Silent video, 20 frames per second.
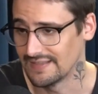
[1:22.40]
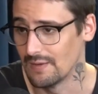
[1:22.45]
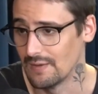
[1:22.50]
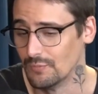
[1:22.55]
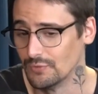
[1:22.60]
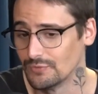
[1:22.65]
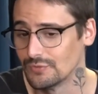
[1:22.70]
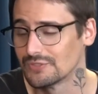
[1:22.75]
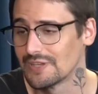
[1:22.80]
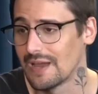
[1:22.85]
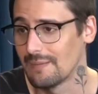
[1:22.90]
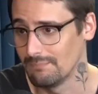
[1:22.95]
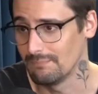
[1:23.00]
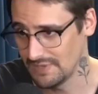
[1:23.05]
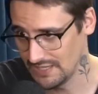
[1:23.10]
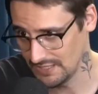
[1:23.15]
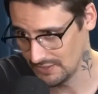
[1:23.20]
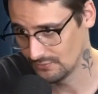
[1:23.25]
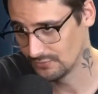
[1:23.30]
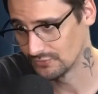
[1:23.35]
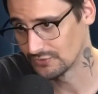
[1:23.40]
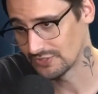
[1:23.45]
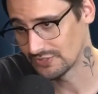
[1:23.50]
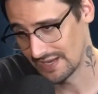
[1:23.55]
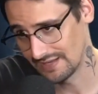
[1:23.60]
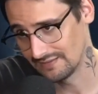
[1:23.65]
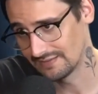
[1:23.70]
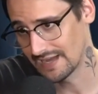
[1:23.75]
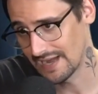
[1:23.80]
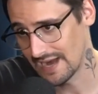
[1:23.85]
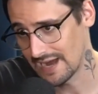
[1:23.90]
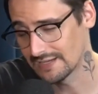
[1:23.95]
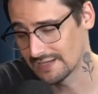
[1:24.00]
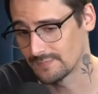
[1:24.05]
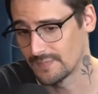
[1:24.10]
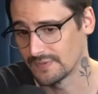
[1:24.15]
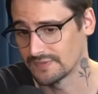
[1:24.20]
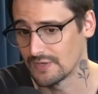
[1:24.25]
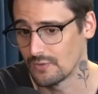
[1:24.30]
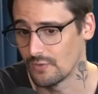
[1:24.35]
Tem muitos amigos, entre
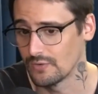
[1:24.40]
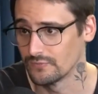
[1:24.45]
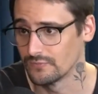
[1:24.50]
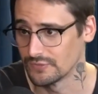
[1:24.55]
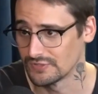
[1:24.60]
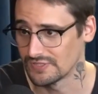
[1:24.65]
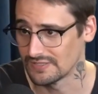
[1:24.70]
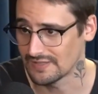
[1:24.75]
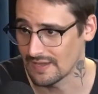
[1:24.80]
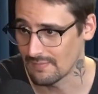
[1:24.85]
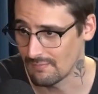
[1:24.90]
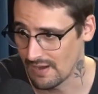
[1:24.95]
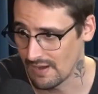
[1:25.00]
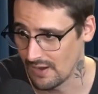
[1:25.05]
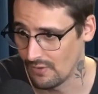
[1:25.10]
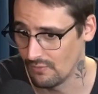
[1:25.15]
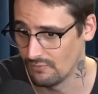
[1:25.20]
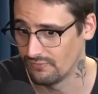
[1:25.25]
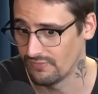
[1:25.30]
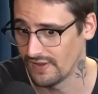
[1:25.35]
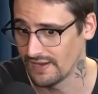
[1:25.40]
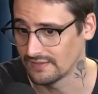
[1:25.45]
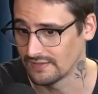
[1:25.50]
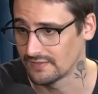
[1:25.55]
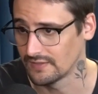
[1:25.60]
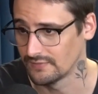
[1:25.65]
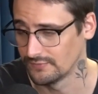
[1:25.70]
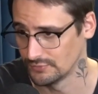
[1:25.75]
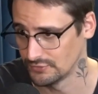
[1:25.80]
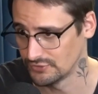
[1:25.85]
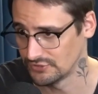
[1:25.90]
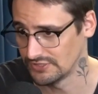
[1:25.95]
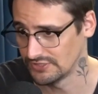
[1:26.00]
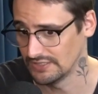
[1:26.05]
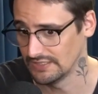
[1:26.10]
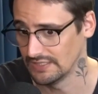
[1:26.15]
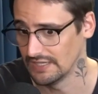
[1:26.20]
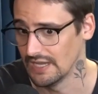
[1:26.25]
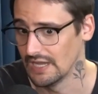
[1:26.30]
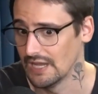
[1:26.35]
aspas, que quando você tá mal, vem até
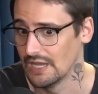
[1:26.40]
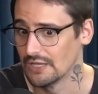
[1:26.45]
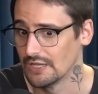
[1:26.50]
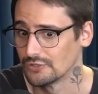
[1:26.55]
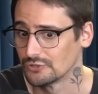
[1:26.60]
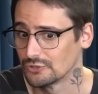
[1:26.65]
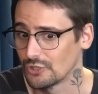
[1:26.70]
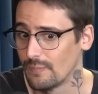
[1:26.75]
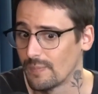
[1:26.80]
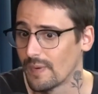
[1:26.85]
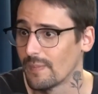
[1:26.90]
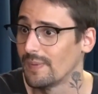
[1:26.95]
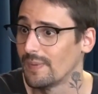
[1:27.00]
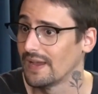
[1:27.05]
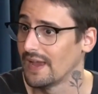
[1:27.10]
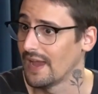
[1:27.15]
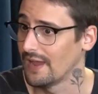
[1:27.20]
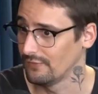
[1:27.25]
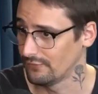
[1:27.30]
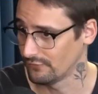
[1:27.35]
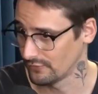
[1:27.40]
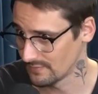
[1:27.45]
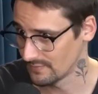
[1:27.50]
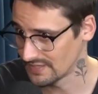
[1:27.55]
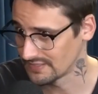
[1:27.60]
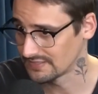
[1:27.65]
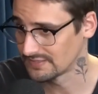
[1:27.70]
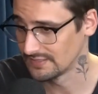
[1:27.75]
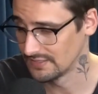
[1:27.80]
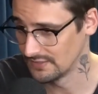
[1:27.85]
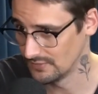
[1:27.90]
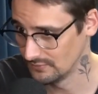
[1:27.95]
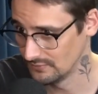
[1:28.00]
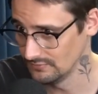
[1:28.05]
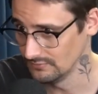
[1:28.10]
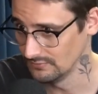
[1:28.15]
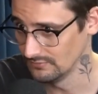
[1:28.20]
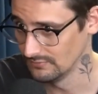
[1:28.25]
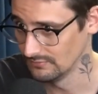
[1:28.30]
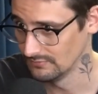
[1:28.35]
você só para pegar
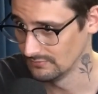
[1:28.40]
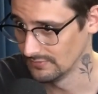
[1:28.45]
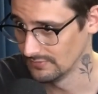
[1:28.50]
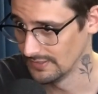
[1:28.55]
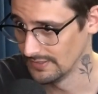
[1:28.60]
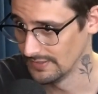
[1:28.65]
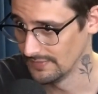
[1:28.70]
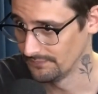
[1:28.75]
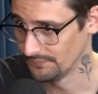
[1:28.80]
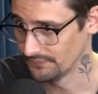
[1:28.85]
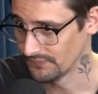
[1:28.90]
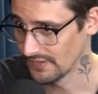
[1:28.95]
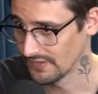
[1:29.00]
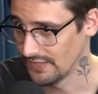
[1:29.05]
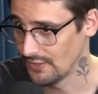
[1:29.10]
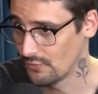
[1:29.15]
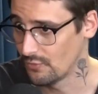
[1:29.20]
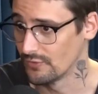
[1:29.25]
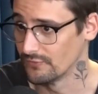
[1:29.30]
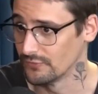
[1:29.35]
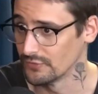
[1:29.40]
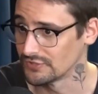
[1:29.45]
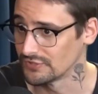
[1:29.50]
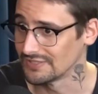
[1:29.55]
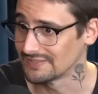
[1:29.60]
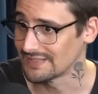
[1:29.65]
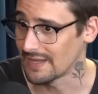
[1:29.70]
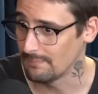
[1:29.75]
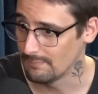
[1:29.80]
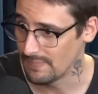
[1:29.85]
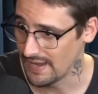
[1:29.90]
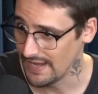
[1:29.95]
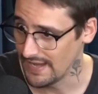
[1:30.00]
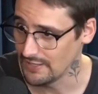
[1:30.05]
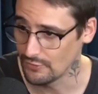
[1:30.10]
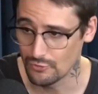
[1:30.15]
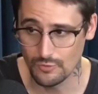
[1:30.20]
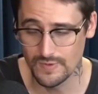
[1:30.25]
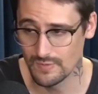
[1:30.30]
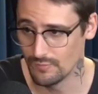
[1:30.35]
informação. E quando você tá
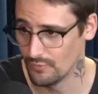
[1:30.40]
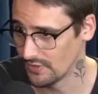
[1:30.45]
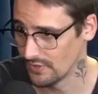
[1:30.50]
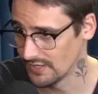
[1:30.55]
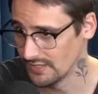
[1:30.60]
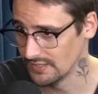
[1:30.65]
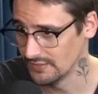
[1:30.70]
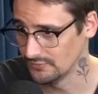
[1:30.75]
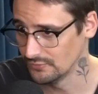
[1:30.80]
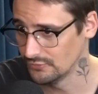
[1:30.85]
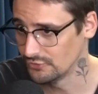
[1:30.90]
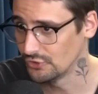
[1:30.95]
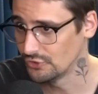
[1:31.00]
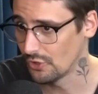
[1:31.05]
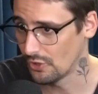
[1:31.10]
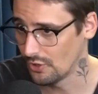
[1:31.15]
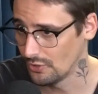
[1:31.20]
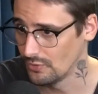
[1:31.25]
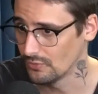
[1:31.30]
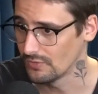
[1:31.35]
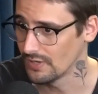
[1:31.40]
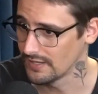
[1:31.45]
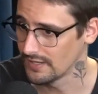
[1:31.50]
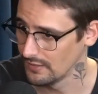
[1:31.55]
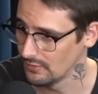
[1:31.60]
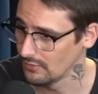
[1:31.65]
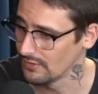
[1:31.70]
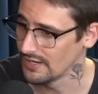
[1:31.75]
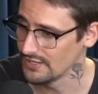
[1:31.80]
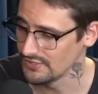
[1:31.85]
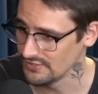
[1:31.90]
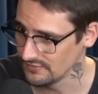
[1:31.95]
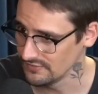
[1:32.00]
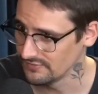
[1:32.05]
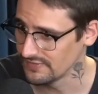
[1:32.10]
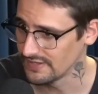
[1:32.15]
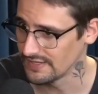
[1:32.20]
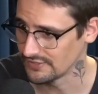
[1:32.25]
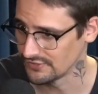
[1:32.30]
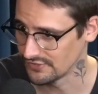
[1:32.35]
bem, comemorando, te olham com aquele olhar de
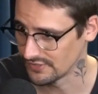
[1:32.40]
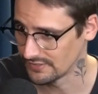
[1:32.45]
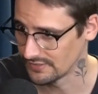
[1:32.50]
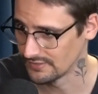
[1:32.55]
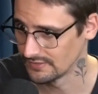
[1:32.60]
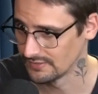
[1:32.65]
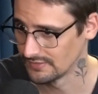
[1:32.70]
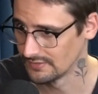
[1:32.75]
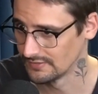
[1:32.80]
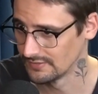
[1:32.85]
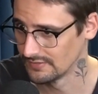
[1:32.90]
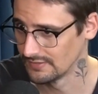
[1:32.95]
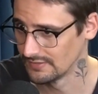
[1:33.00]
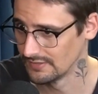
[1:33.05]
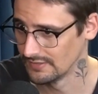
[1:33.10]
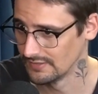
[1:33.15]
inveja. Uhum.